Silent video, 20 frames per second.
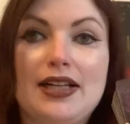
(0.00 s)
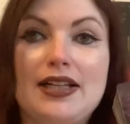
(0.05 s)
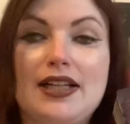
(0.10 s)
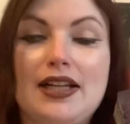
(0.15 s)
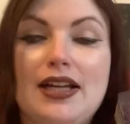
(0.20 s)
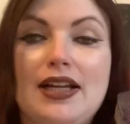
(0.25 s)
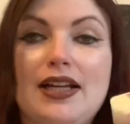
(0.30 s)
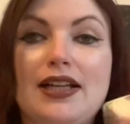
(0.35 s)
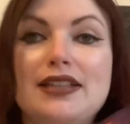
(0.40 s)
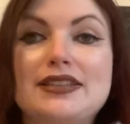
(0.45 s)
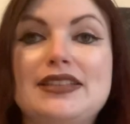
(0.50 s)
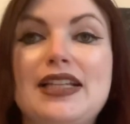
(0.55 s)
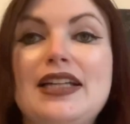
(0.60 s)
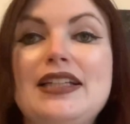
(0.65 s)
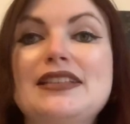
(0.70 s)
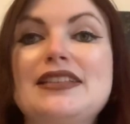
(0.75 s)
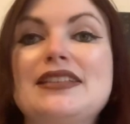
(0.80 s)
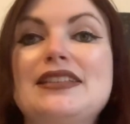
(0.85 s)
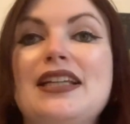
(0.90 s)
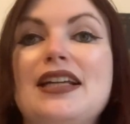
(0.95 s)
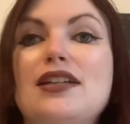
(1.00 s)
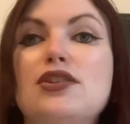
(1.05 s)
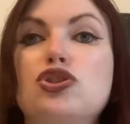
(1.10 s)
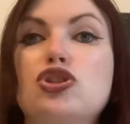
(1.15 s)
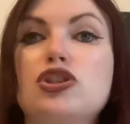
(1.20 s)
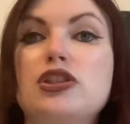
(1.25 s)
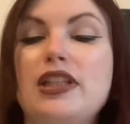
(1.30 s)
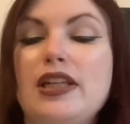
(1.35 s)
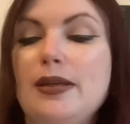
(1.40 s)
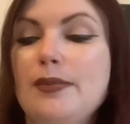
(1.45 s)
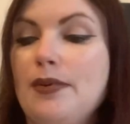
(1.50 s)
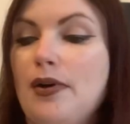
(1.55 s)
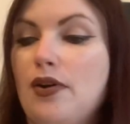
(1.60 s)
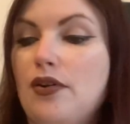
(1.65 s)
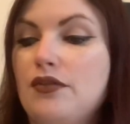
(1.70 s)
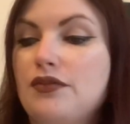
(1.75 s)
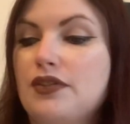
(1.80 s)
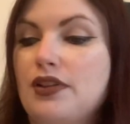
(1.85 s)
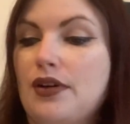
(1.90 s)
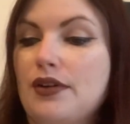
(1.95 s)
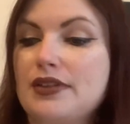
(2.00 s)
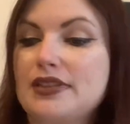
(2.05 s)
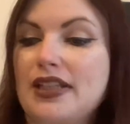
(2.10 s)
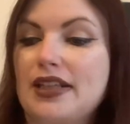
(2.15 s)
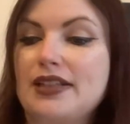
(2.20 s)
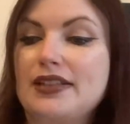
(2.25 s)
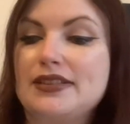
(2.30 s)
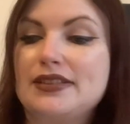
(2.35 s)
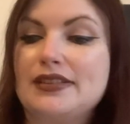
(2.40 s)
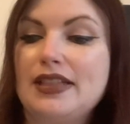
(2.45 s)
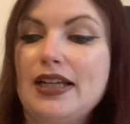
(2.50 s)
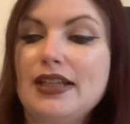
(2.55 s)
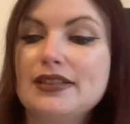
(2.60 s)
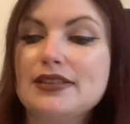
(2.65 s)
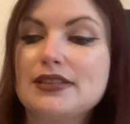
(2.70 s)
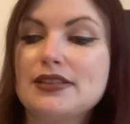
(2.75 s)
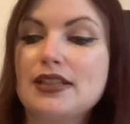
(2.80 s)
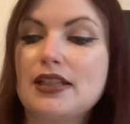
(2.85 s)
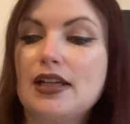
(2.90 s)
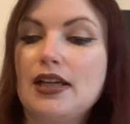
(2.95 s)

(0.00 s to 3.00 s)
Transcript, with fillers: Äh, sechs der Stäbe auf der Rückseite des Decks.